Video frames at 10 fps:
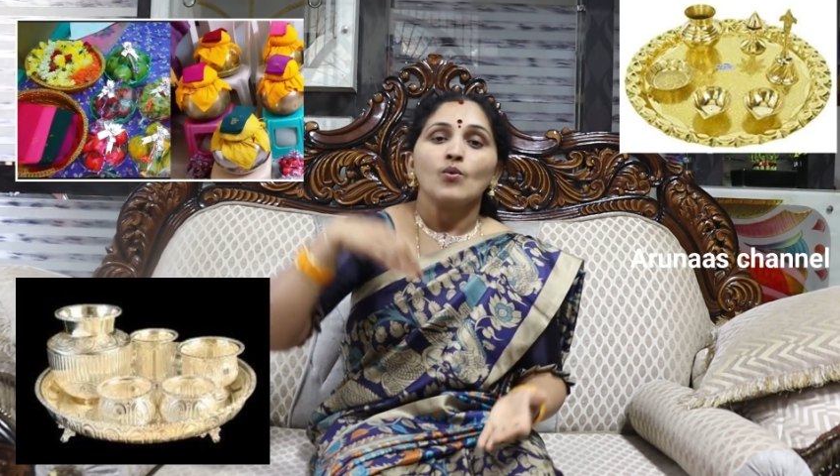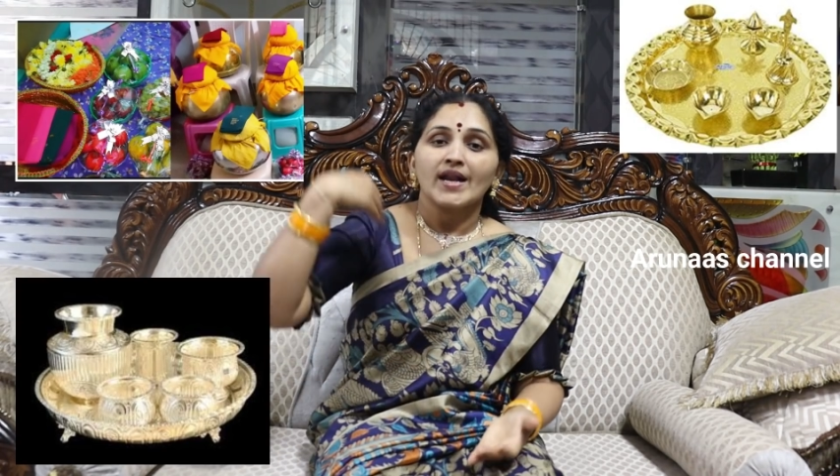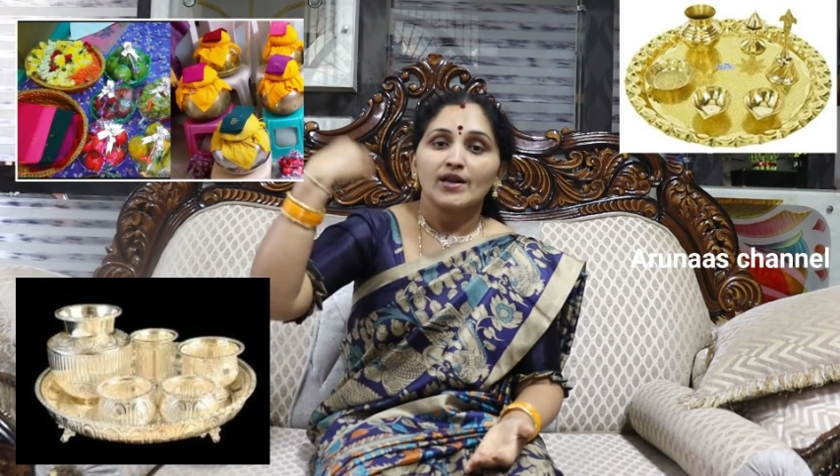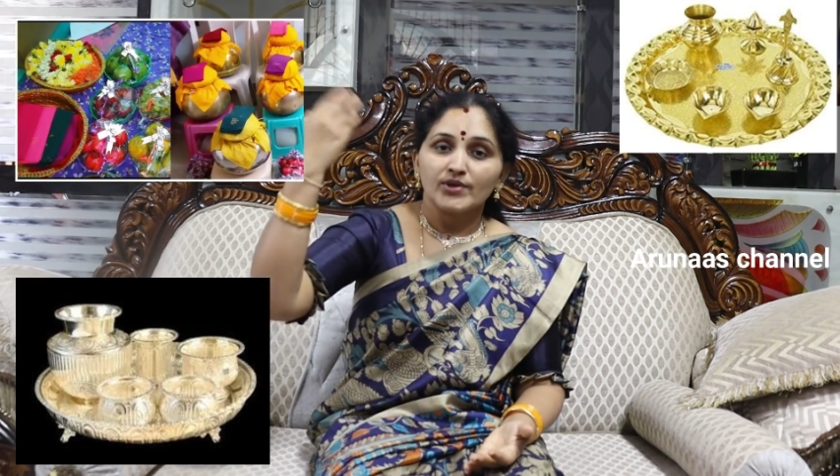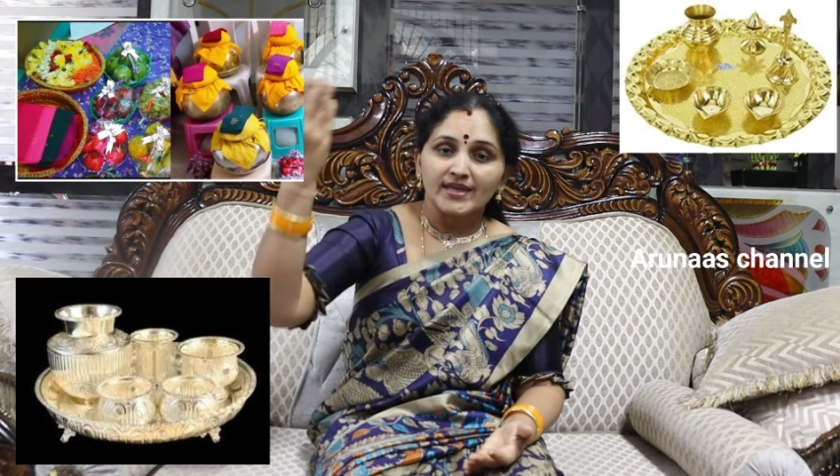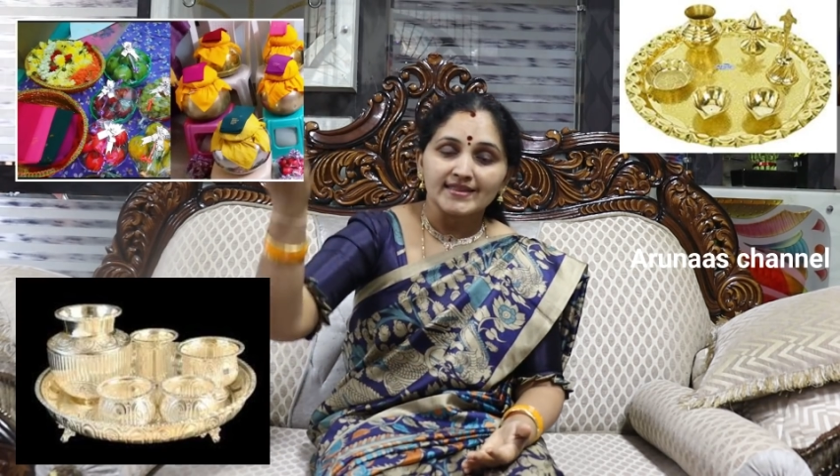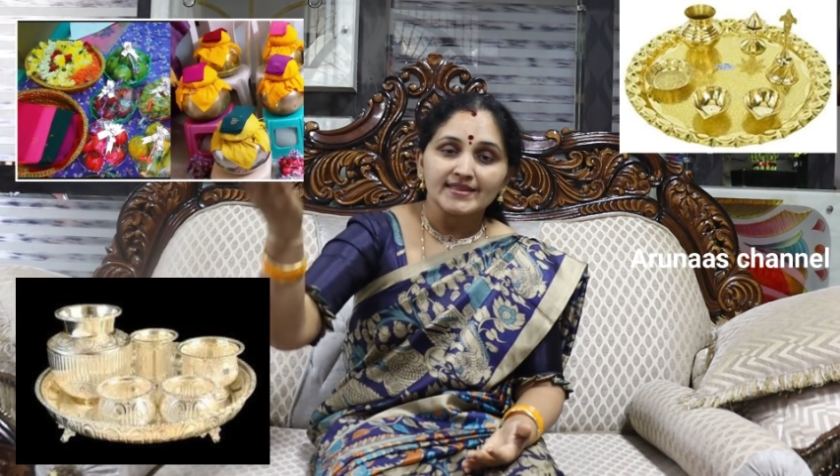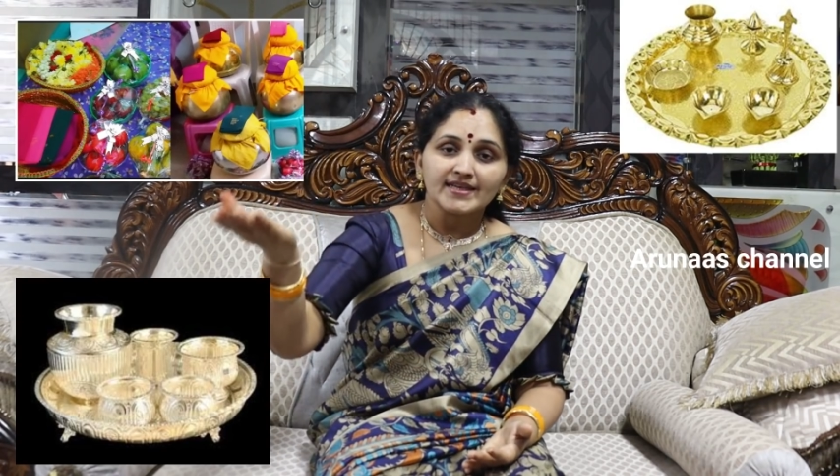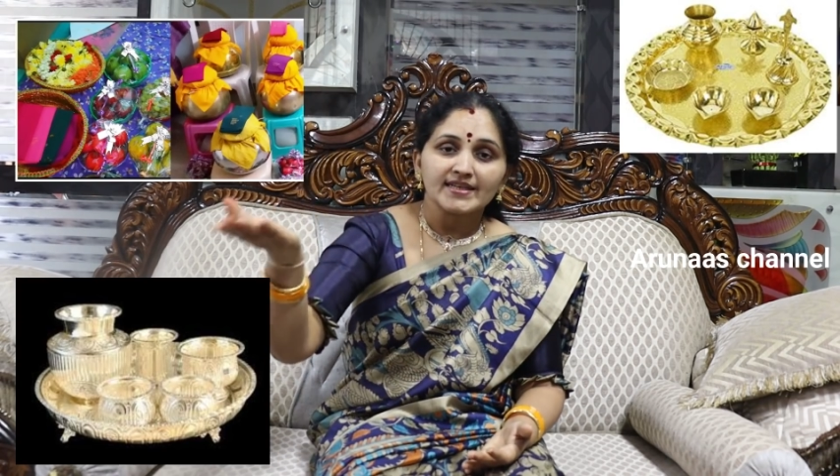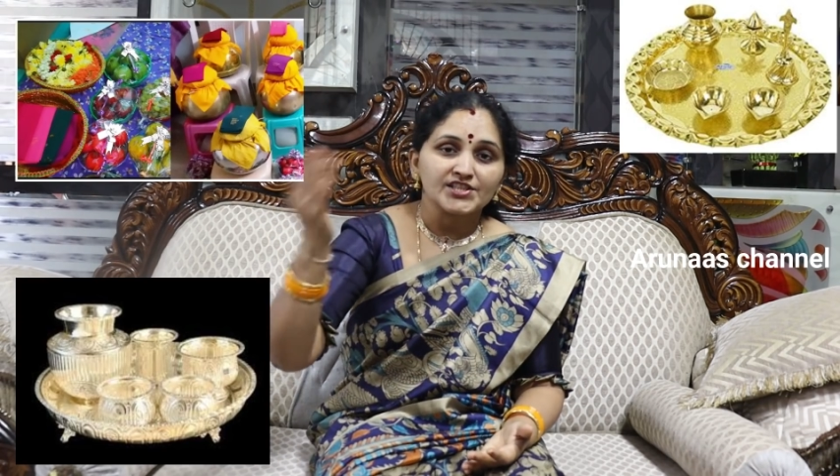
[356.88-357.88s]
వాళ్ళు
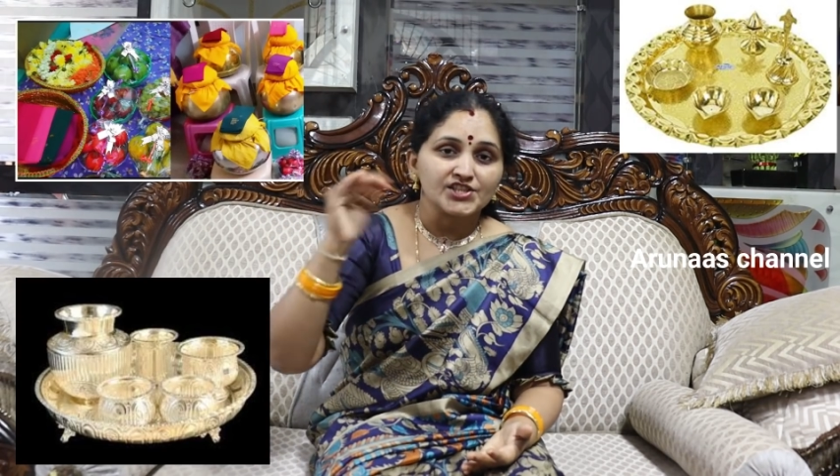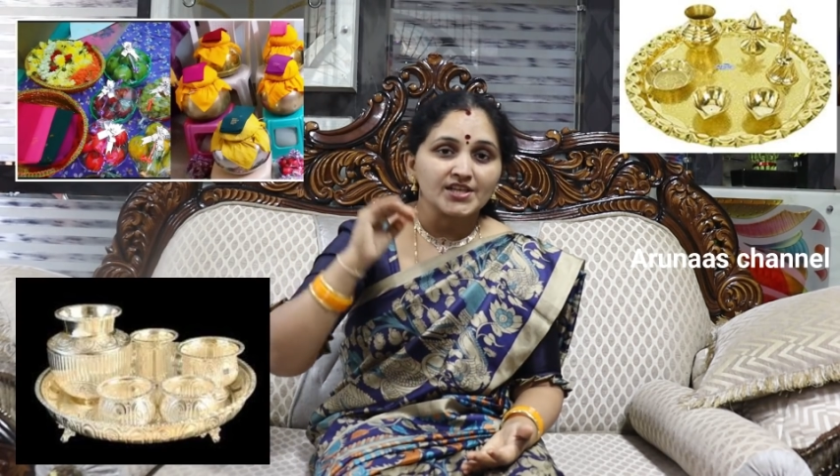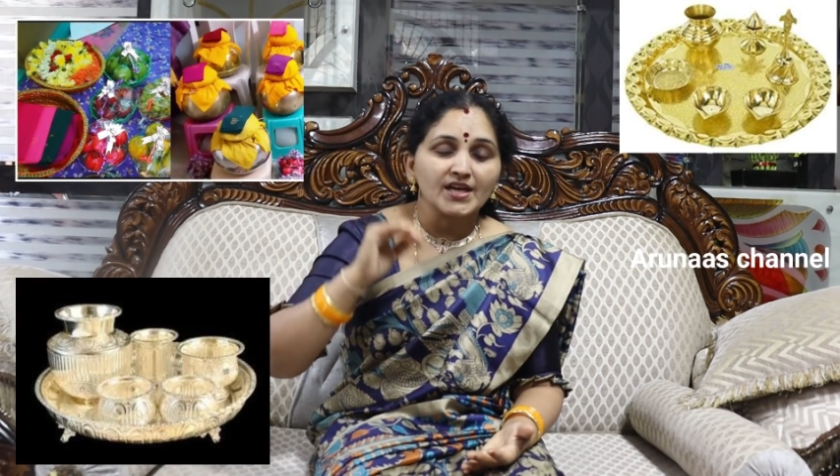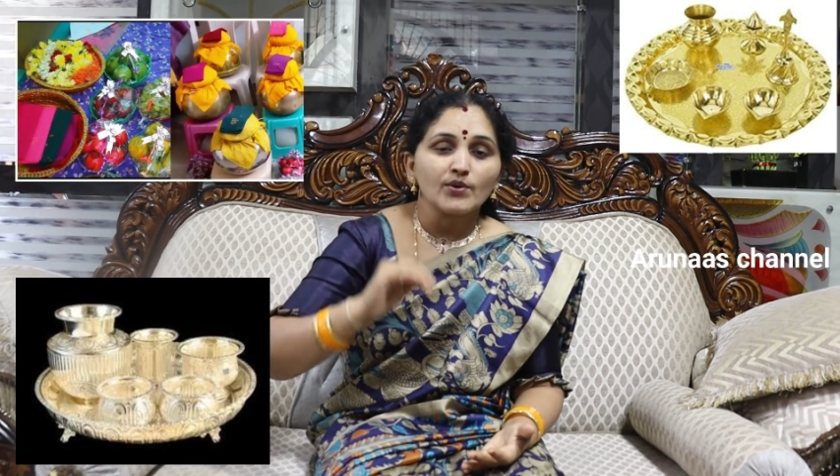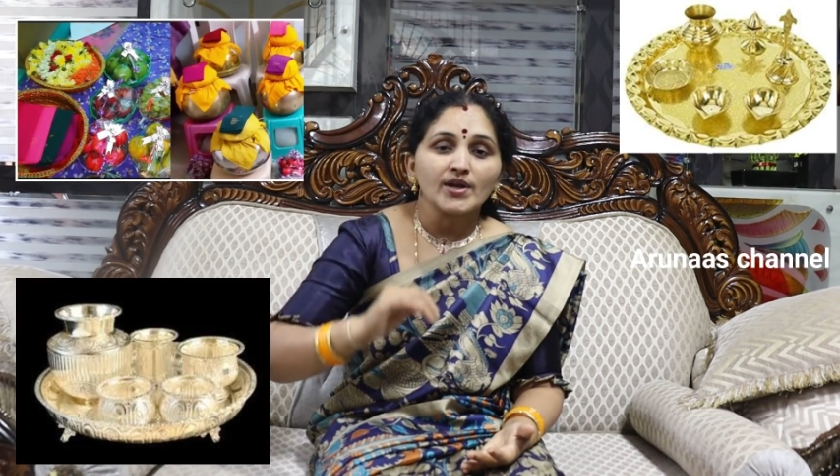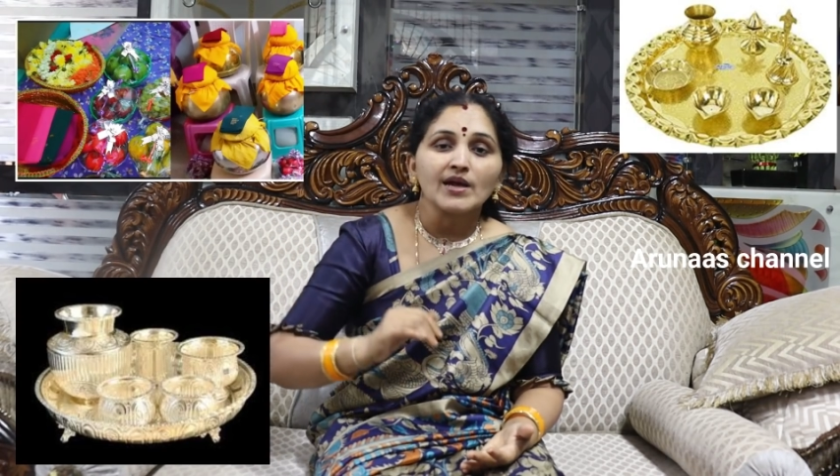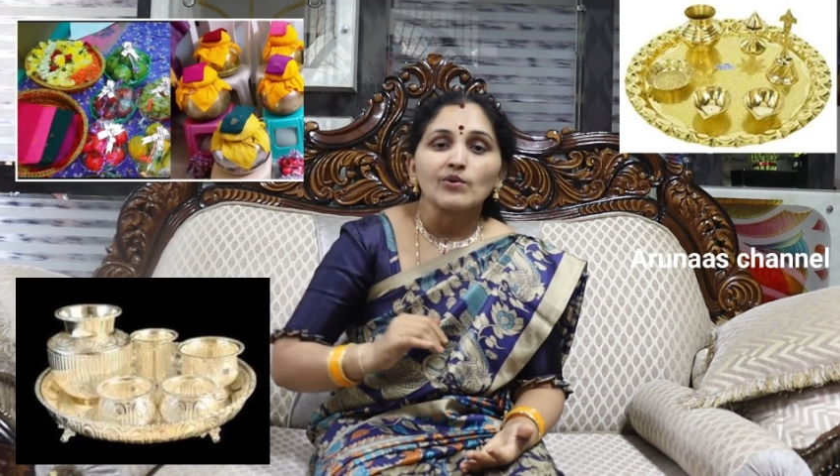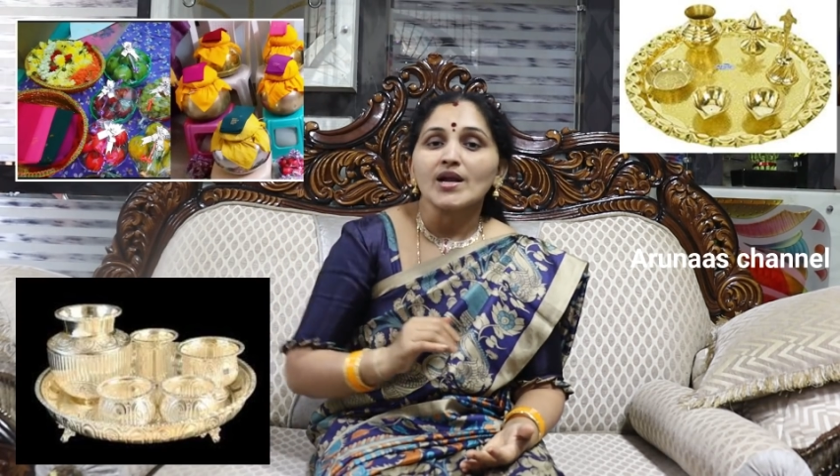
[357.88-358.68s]
ఎంత రిచ్గా ఉన్నా